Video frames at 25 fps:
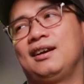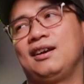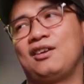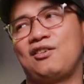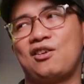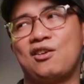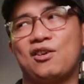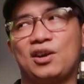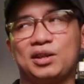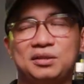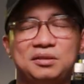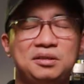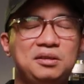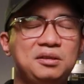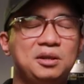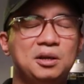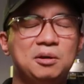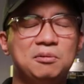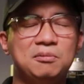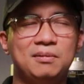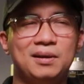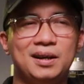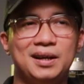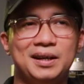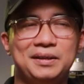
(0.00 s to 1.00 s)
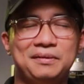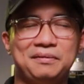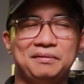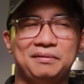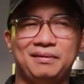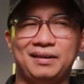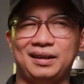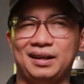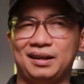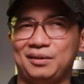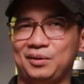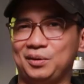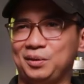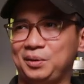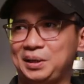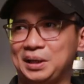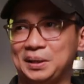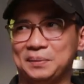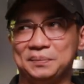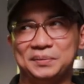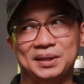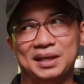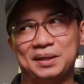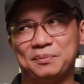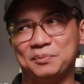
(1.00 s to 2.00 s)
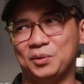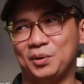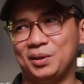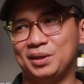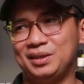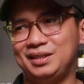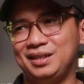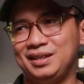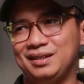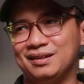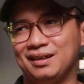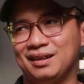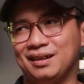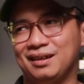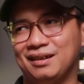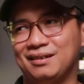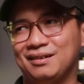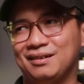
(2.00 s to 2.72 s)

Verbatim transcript: ngọt nhưng không ngấy và nó cảm giác một cái gì đấy